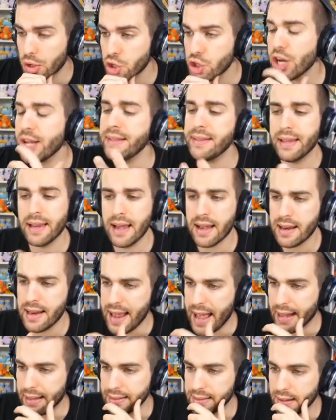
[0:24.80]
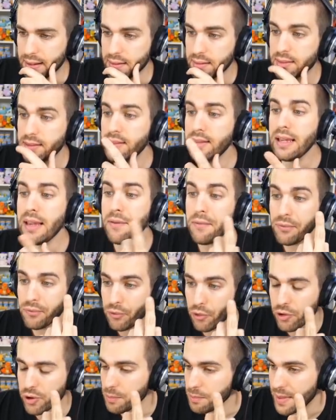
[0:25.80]
Gentile cliente, ti
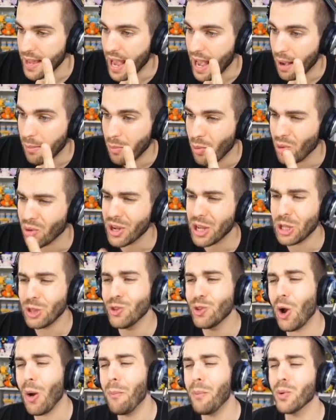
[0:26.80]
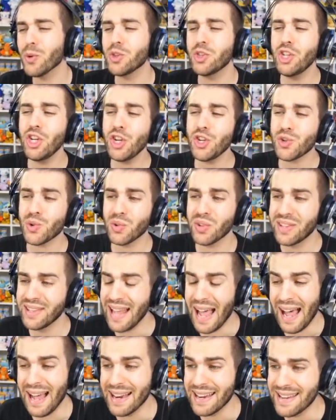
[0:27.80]
informiamo che dopo
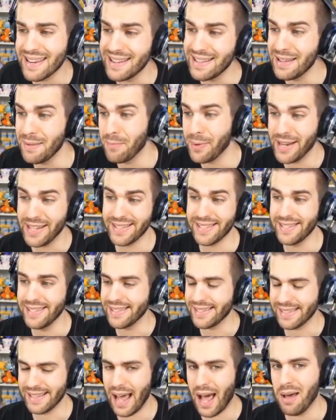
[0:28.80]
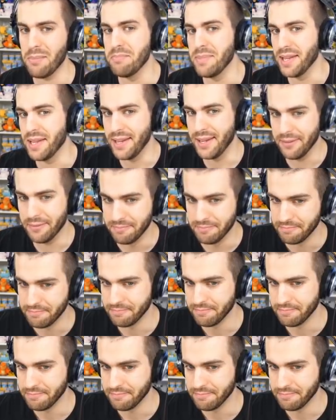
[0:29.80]
18 anni di prezzi stabili,